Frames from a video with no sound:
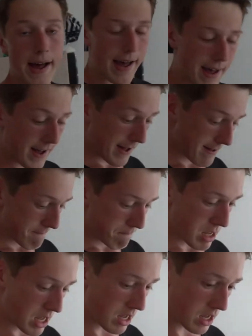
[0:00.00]

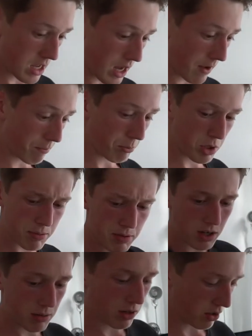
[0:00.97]
Ähm, ja, ich
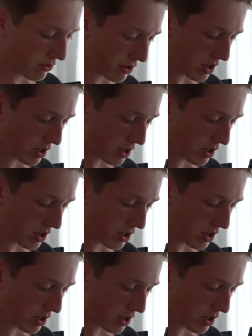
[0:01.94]
bin aber noch